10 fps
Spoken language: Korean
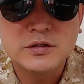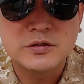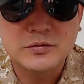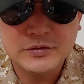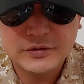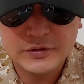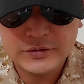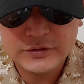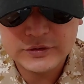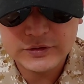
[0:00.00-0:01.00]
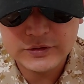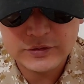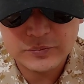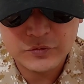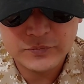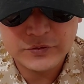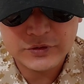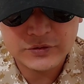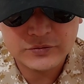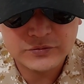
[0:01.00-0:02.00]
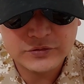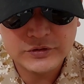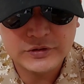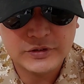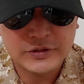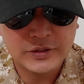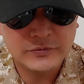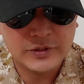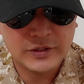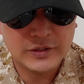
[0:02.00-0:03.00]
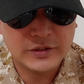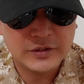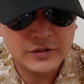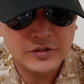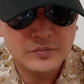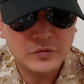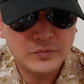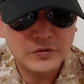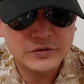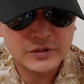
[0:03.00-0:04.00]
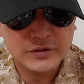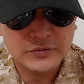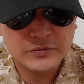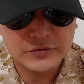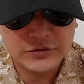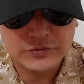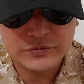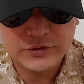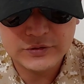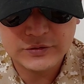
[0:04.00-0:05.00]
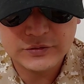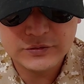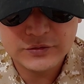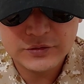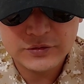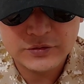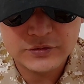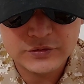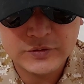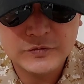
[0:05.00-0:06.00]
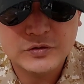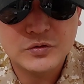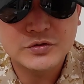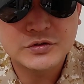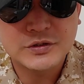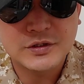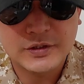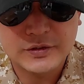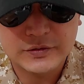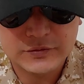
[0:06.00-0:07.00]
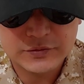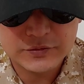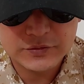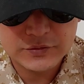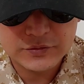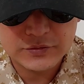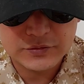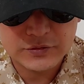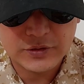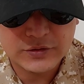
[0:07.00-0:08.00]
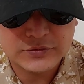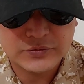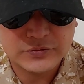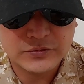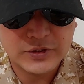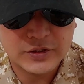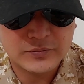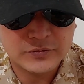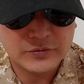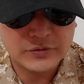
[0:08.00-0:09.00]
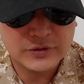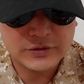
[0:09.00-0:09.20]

그리고 이제 저 역시 보병장교 출신이기 때문에 보병장교를 기준으로 해서 어떤 진급 코스에 대해서 어, 개괄적으로 알아보도록